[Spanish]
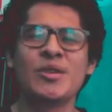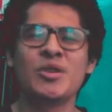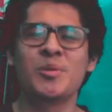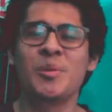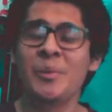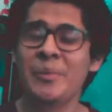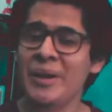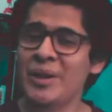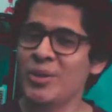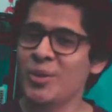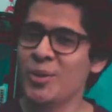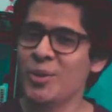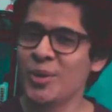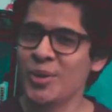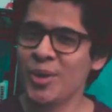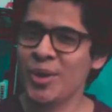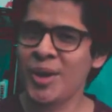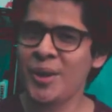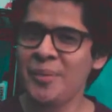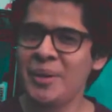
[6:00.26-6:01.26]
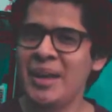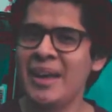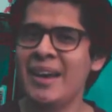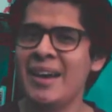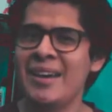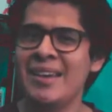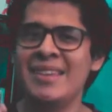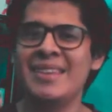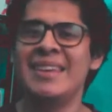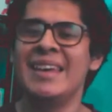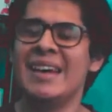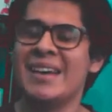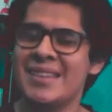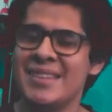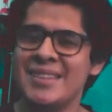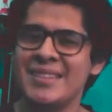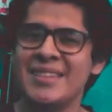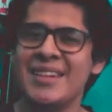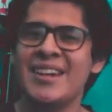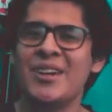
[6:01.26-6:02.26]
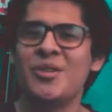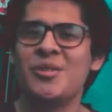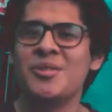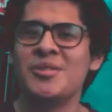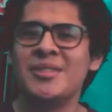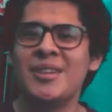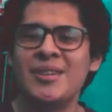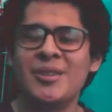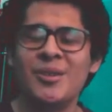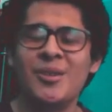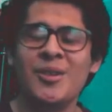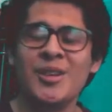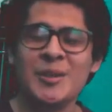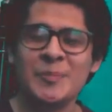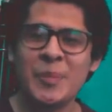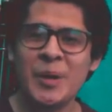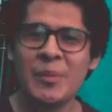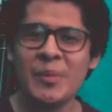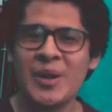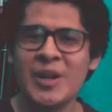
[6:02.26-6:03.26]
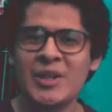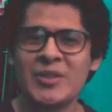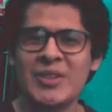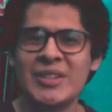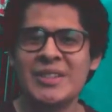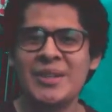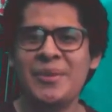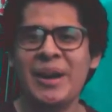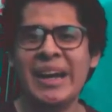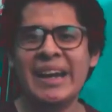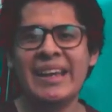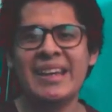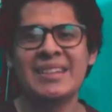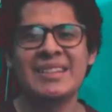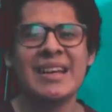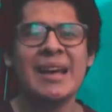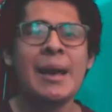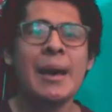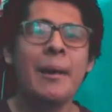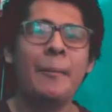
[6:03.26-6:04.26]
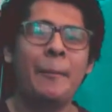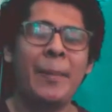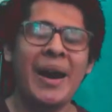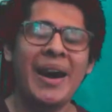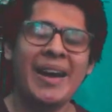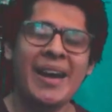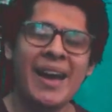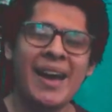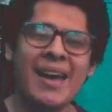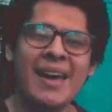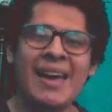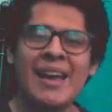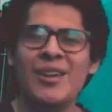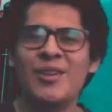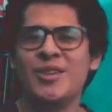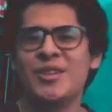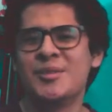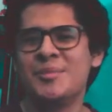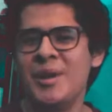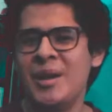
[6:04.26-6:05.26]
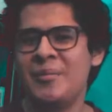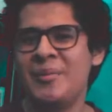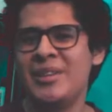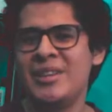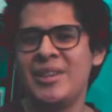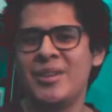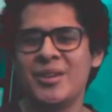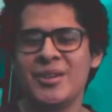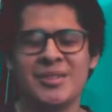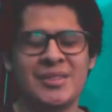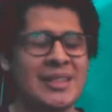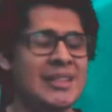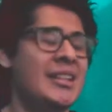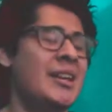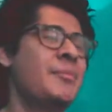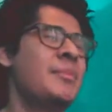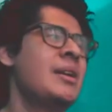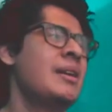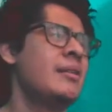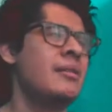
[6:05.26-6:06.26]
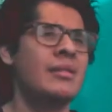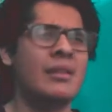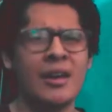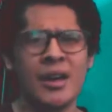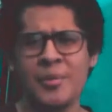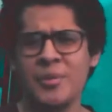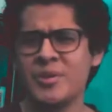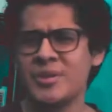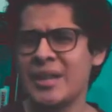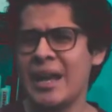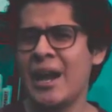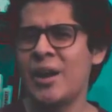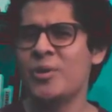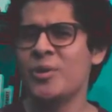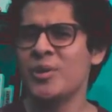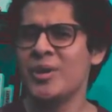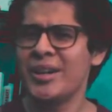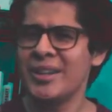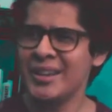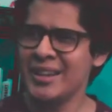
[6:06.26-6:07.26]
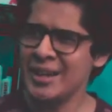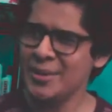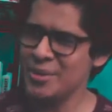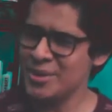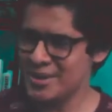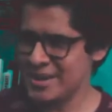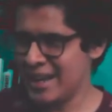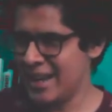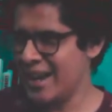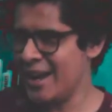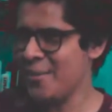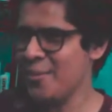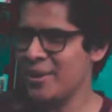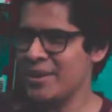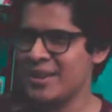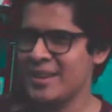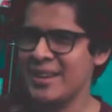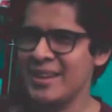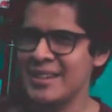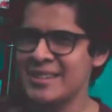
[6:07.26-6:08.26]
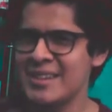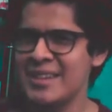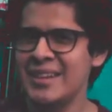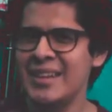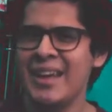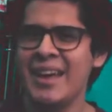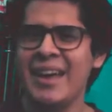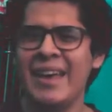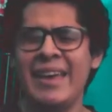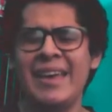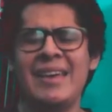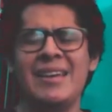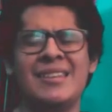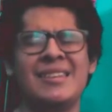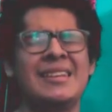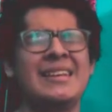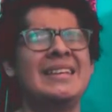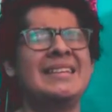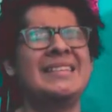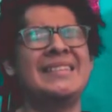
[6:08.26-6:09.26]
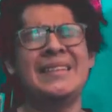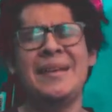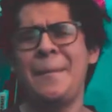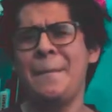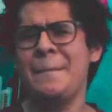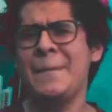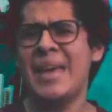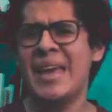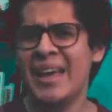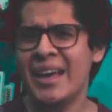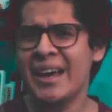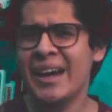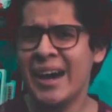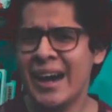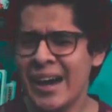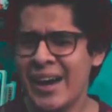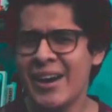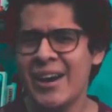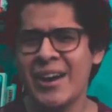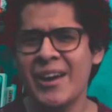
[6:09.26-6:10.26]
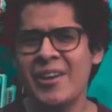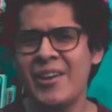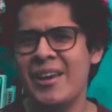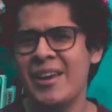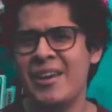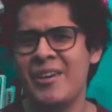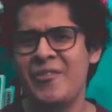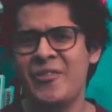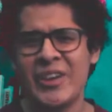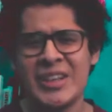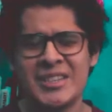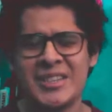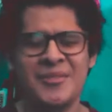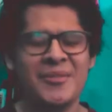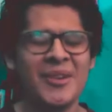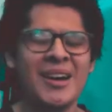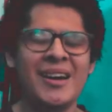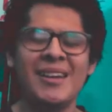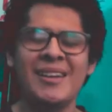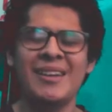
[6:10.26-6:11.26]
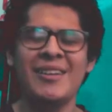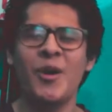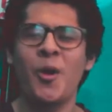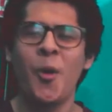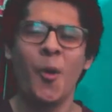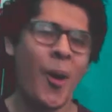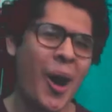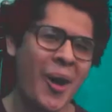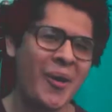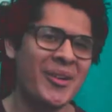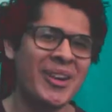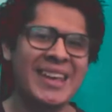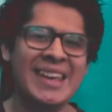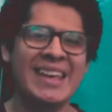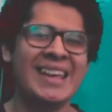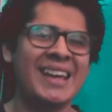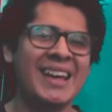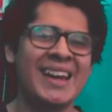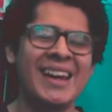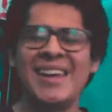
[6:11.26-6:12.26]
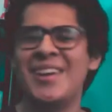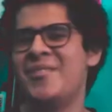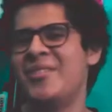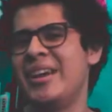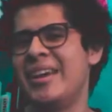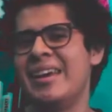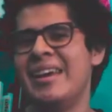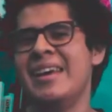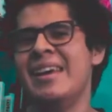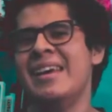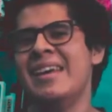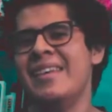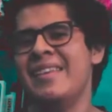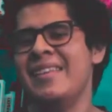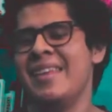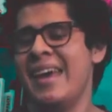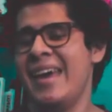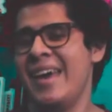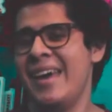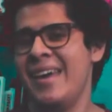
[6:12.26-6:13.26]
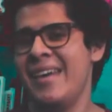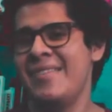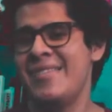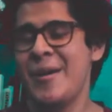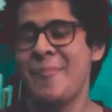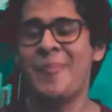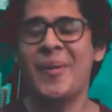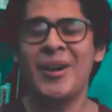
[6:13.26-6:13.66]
2021 todavía, ya se están anunciando los primeros festivales para el 2022 y también digamos alguno que tenemos a la vuelta de la esquina es este mega eh, festival, wow, increíble, eh, de The